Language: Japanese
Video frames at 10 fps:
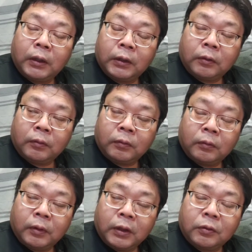えっ、ー、
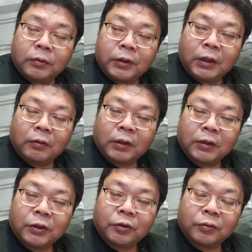と、
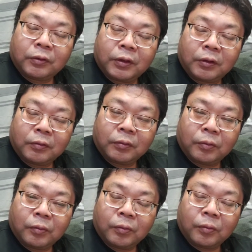X280 っていう
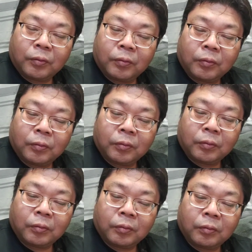こ
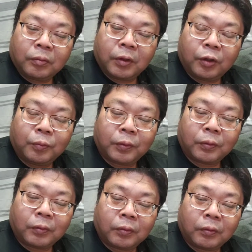の
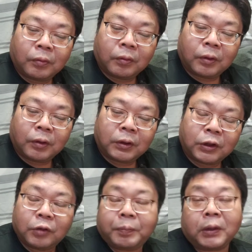レノボの
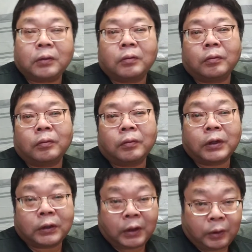
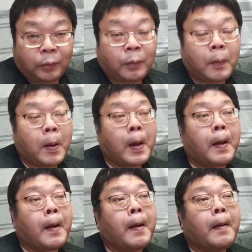シックパッドですけど、
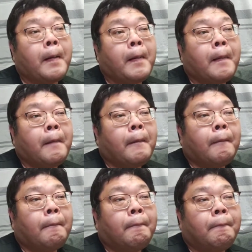
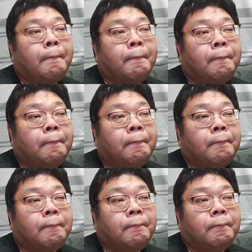うー
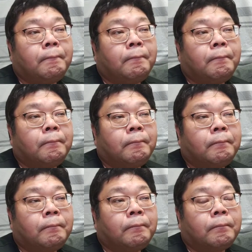
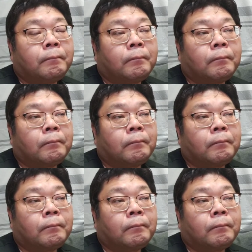ん、